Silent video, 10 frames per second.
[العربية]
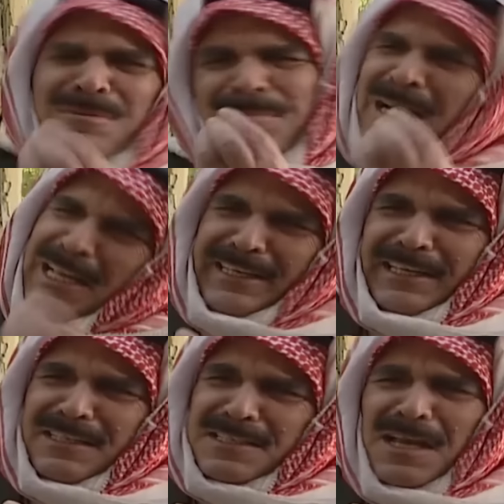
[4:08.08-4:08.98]
أم
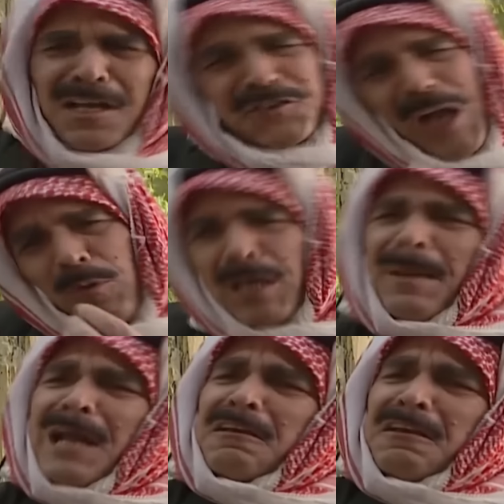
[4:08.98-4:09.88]
الحيس طولي
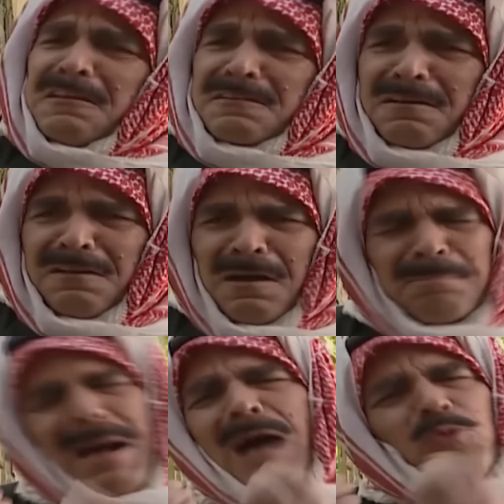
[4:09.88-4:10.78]
بالك
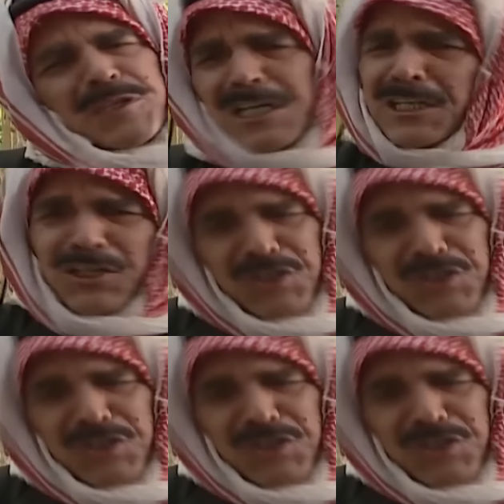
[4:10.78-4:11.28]
ما وصلت